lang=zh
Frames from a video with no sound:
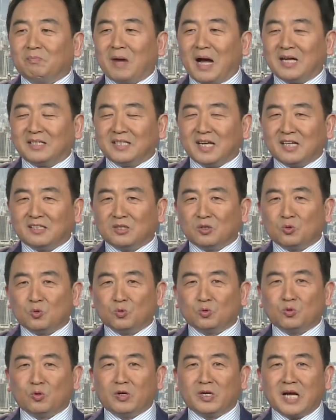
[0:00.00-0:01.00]
把这样的
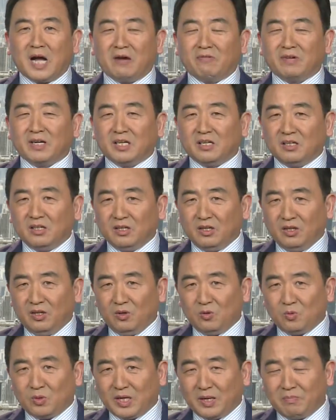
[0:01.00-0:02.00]
工作岗位
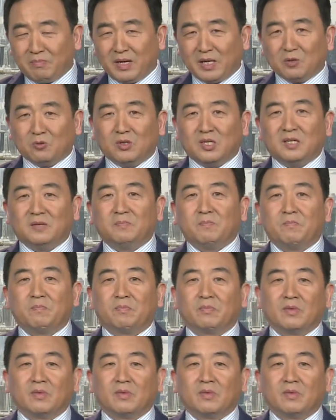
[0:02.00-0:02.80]
留给美国人，